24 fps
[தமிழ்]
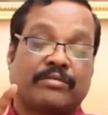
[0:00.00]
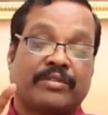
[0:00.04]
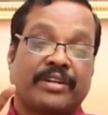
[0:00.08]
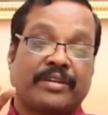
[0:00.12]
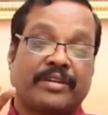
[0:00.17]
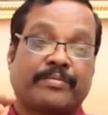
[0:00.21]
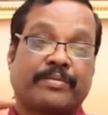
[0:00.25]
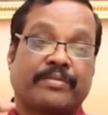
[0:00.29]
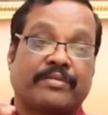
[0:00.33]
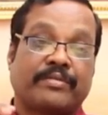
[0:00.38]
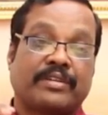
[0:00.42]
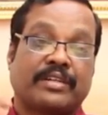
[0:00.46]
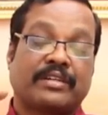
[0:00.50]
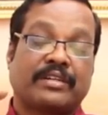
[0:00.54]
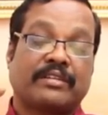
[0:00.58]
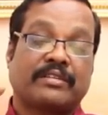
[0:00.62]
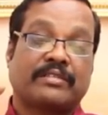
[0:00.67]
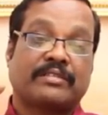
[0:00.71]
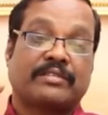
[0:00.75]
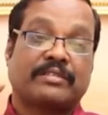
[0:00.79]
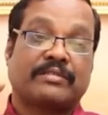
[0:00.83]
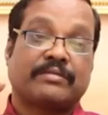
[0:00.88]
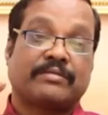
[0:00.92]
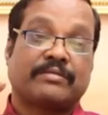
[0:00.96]

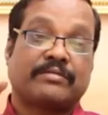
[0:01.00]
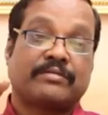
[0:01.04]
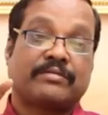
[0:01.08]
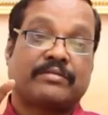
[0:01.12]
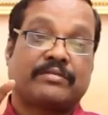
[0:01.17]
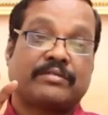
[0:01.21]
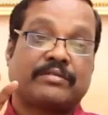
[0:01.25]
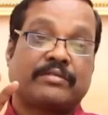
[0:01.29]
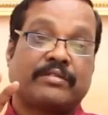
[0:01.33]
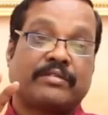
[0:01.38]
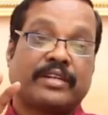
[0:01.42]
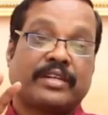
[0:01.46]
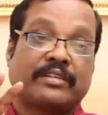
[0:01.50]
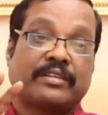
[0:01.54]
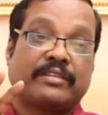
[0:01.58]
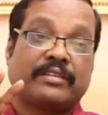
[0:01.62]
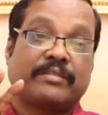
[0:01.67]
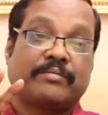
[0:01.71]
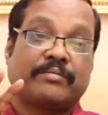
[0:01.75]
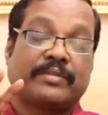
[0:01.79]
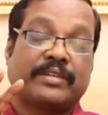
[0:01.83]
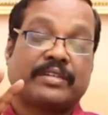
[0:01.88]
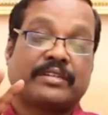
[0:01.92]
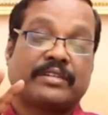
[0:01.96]
உழைப்பவர்கள் இந்த
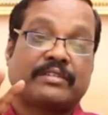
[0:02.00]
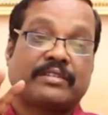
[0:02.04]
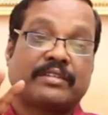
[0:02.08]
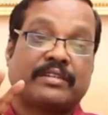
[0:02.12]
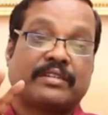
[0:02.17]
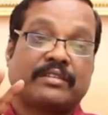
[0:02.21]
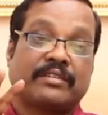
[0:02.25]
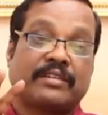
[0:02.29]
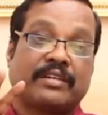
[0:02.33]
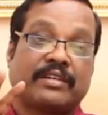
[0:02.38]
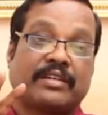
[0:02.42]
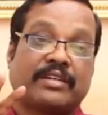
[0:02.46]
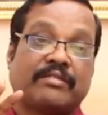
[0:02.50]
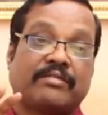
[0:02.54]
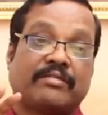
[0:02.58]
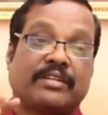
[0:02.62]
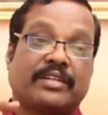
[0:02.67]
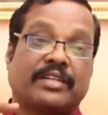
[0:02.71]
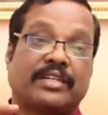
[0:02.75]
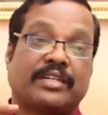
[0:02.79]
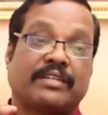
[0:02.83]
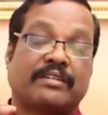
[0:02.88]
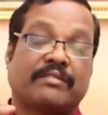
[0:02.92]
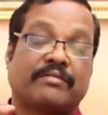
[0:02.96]
உலகத்தில் மிகச்சிறந்த
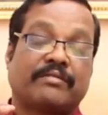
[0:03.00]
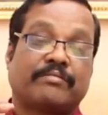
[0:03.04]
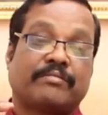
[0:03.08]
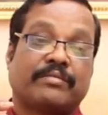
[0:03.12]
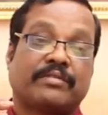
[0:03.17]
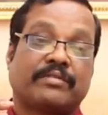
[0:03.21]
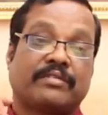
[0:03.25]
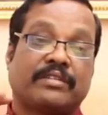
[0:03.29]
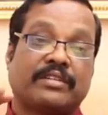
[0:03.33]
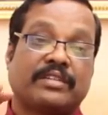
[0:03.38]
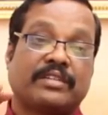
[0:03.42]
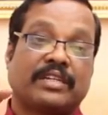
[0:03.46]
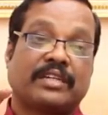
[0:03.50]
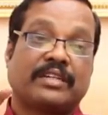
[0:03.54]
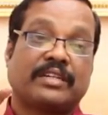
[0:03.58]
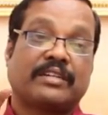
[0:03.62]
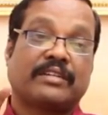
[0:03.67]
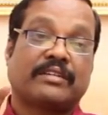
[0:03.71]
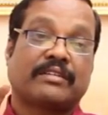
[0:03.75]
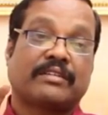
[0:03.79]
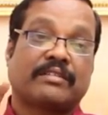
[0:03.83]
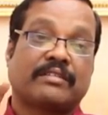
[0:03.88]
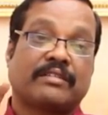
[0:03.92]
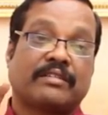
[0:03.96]
அறிவாளி
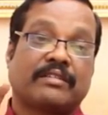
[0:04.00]
புத்திசாலி